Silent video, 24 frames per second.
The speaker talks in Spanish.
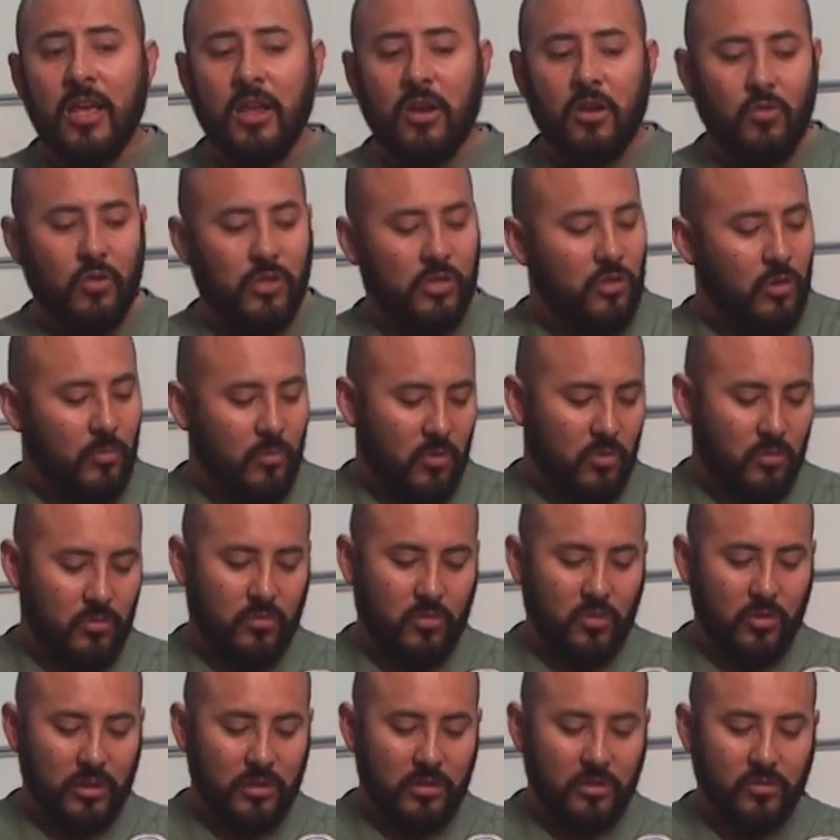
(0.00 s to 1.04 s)
No es como
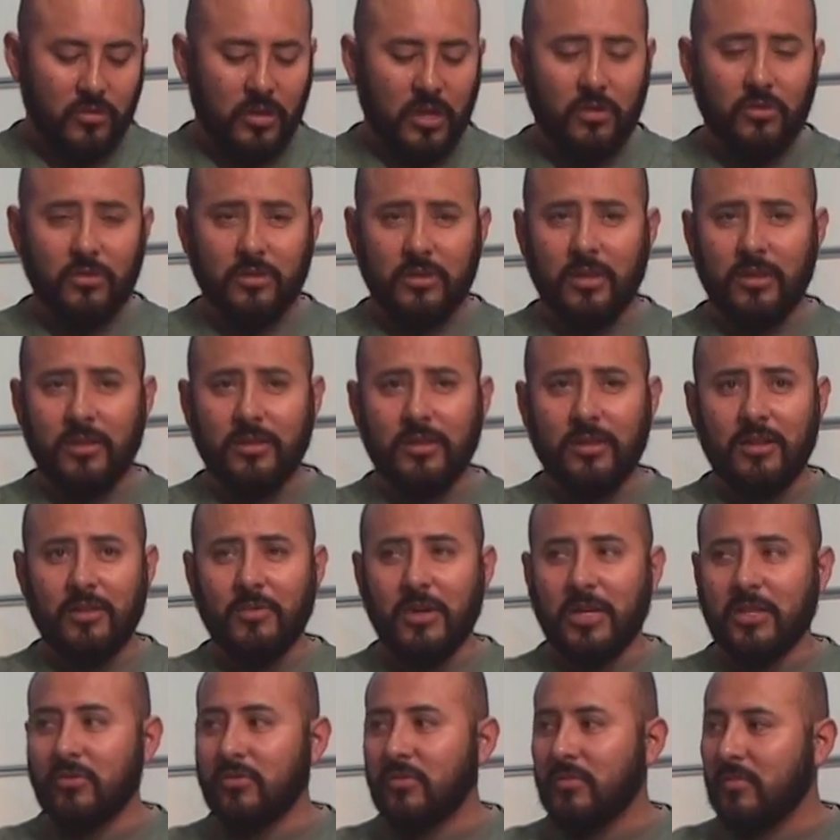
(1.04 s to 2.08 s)
tú te haces una cortadita en el
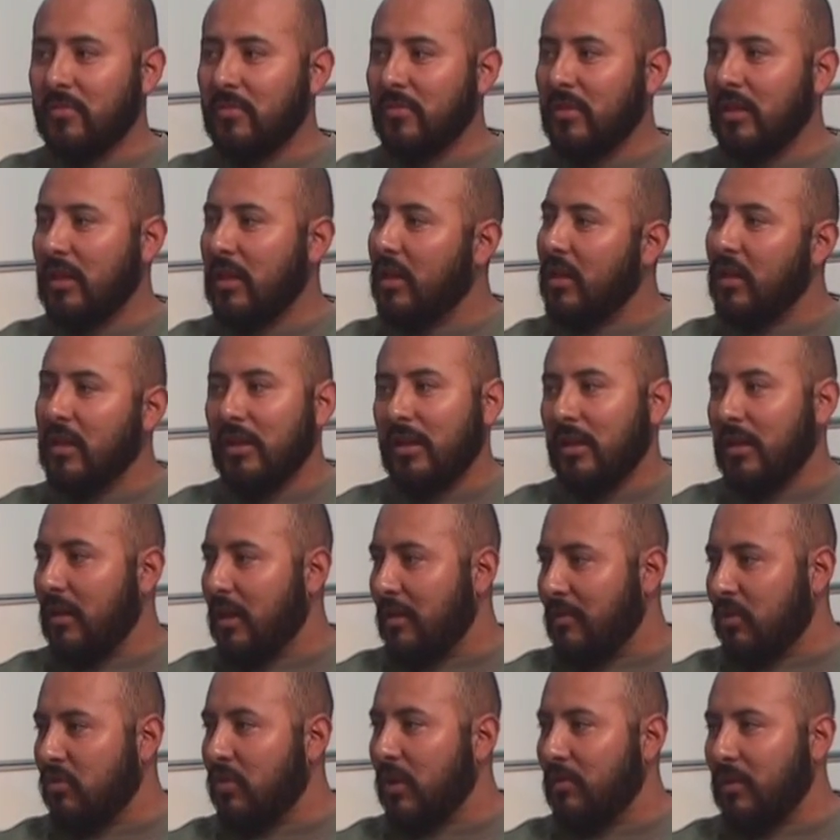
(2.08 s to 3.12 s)
brazo y
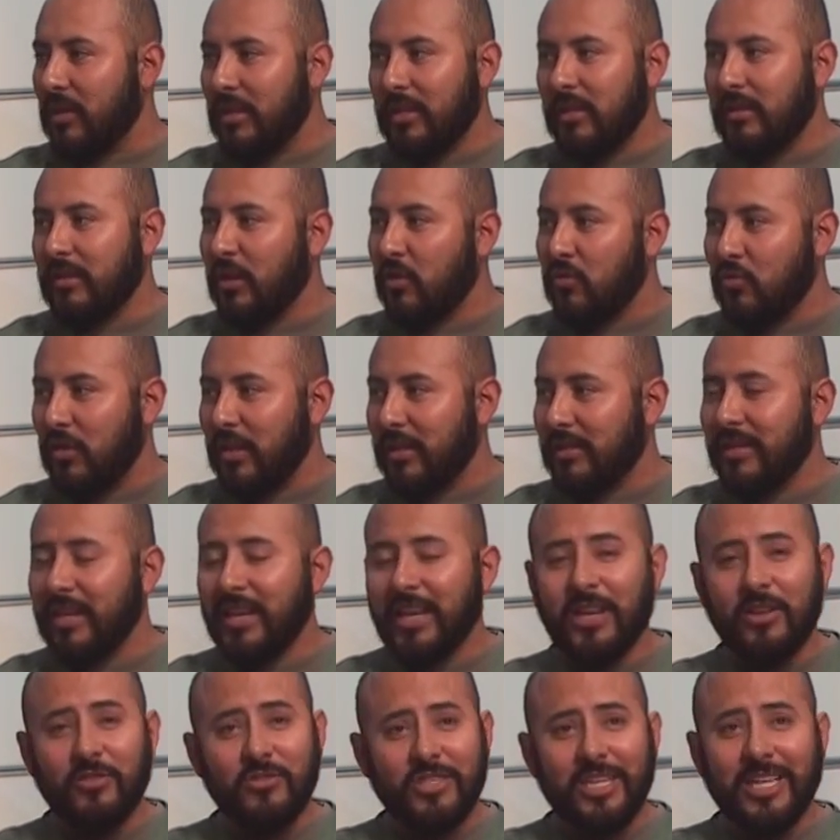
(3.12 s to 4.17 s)
eventualmente te curas.
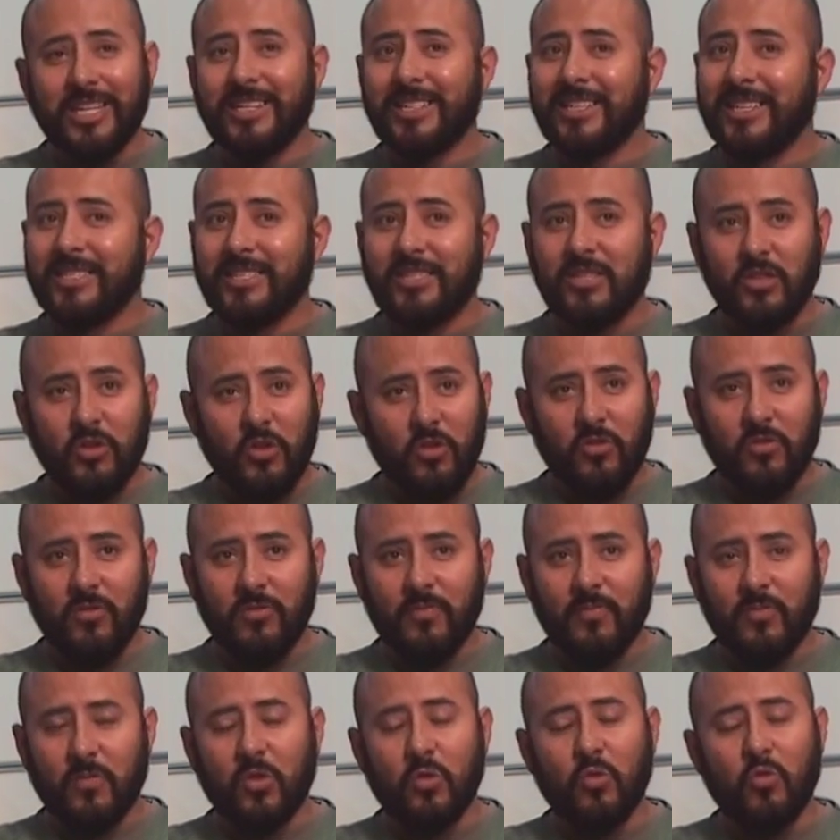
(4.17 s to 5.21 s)
En los dientes no.
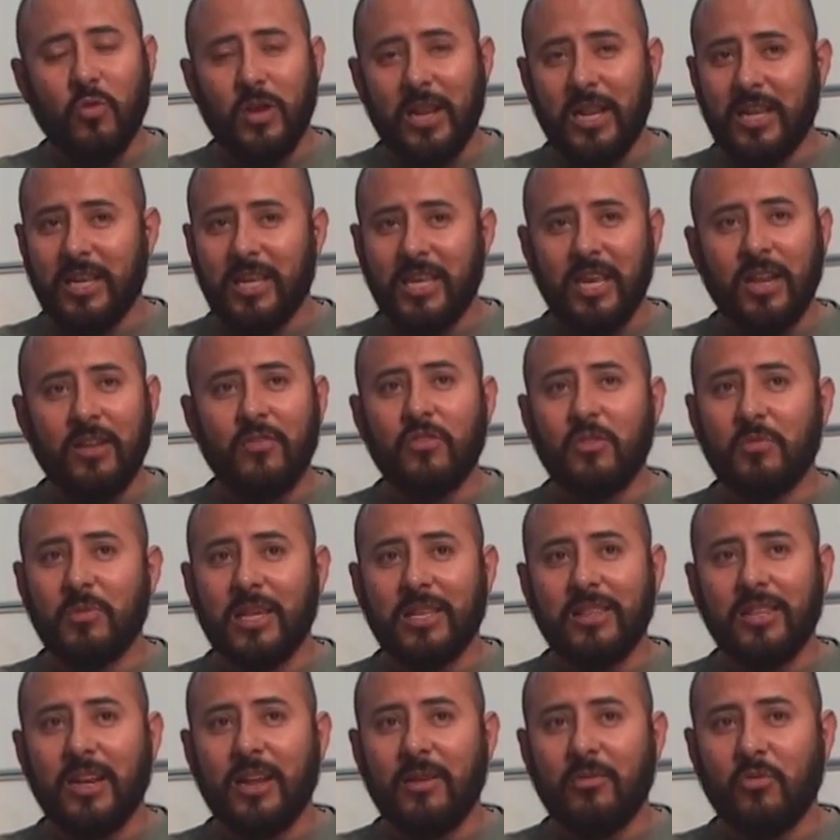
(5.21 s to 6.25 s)
Cualquier
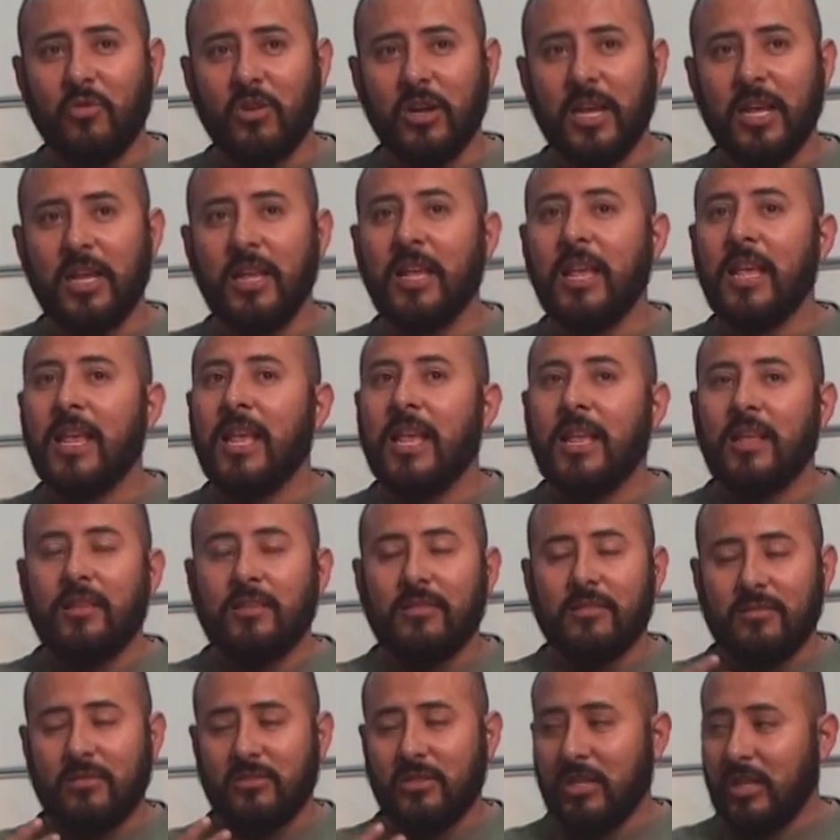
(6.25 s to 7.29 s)
enfermedad de la boca,
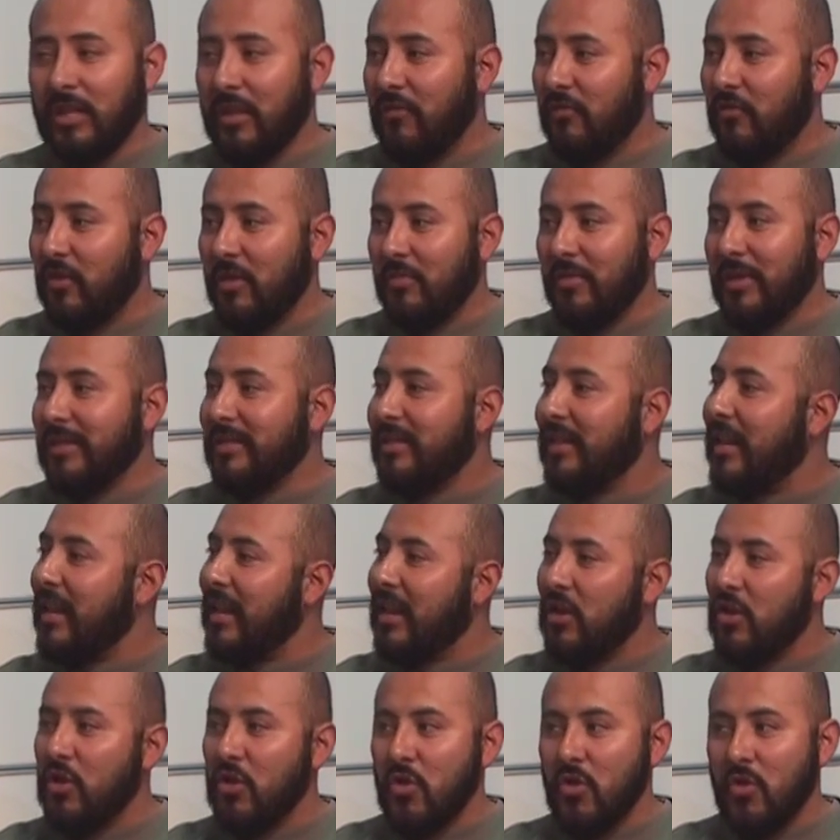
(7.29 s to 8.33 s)
si te enfermas,
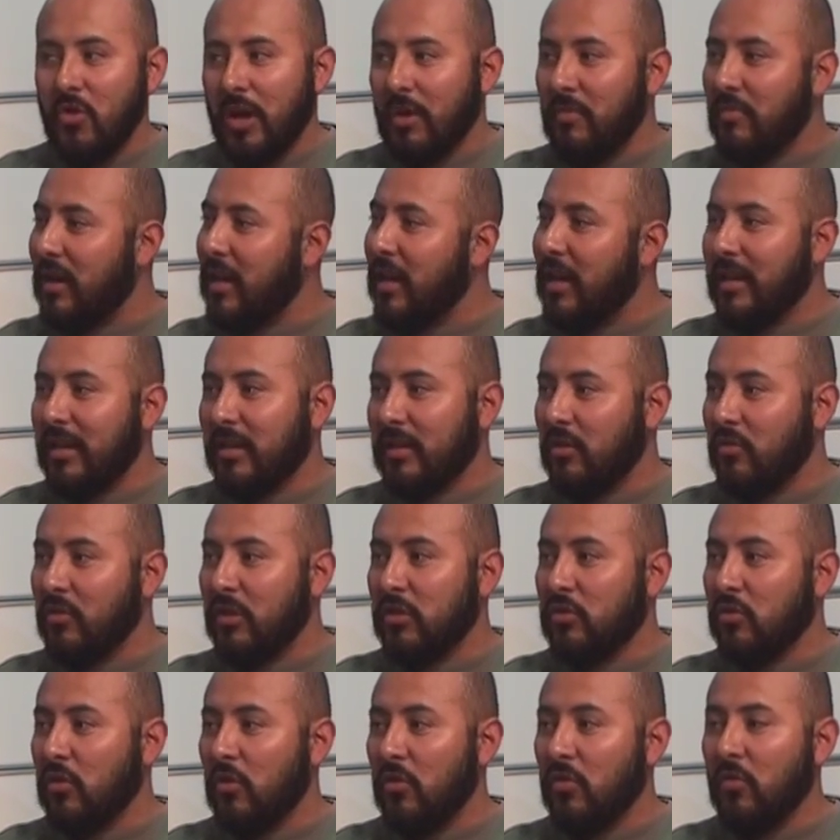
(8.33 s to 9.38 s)
no hay manera de que te cures
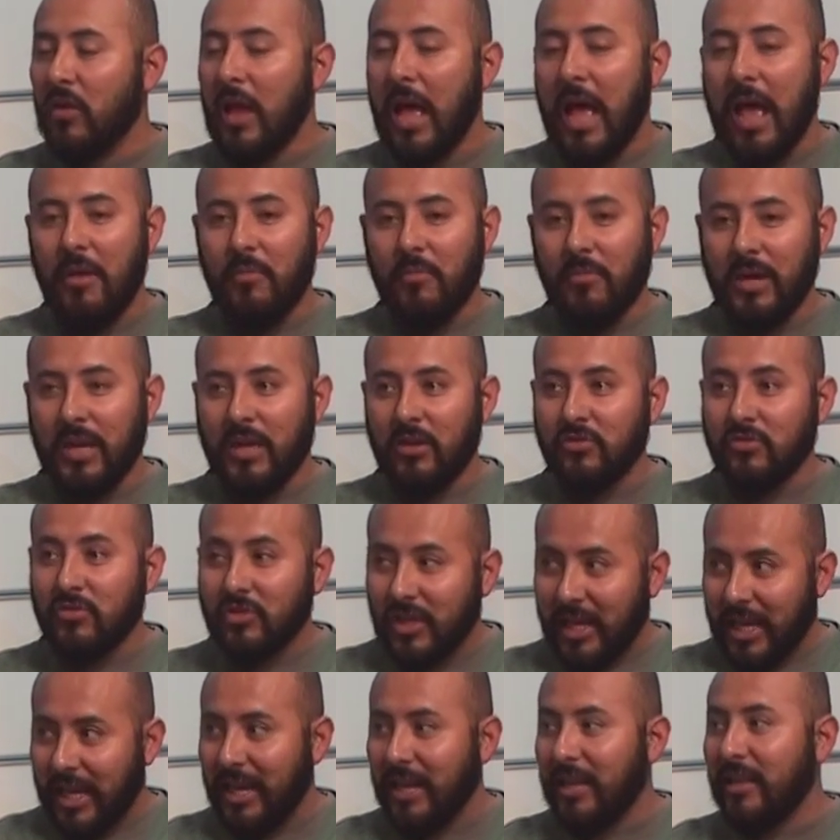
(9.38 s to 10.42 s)
solo a menos
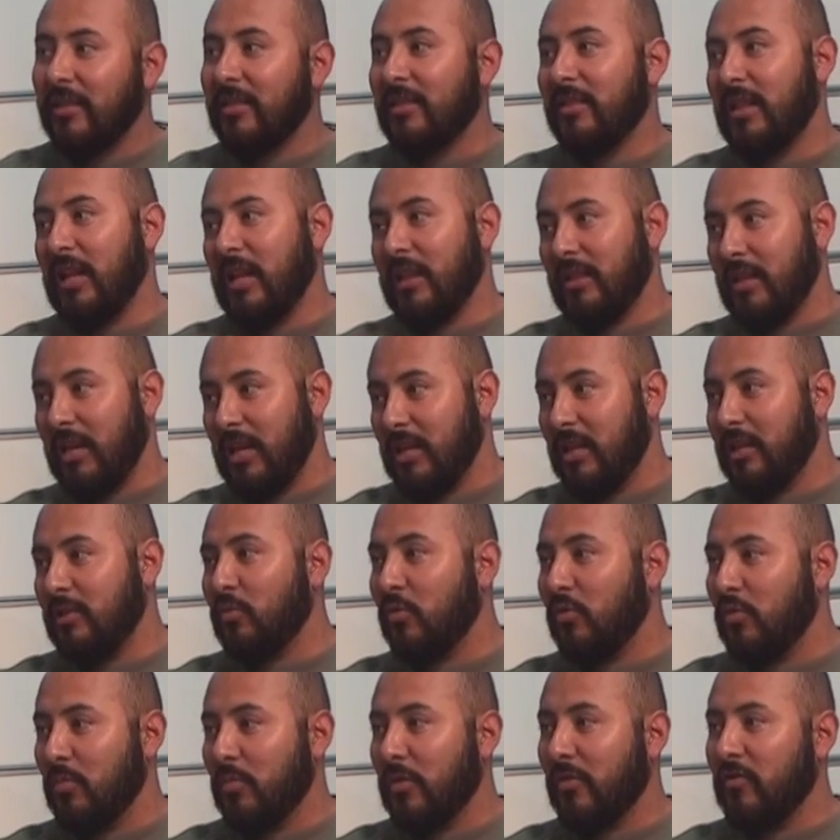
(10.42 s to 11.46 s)
que te atiendas
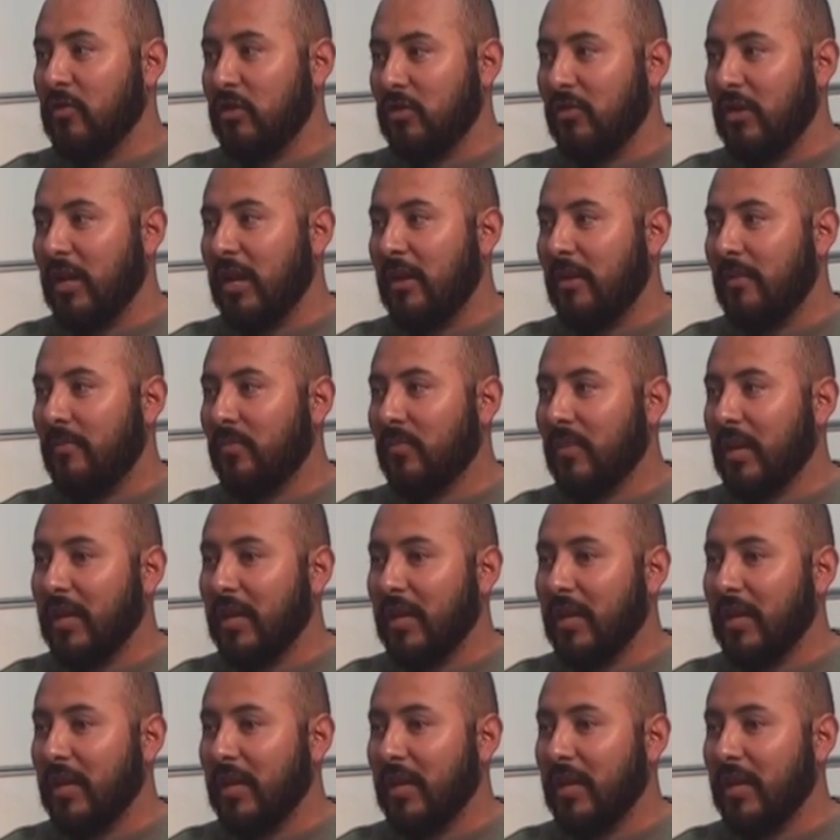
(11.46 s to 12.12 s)
por un profesional.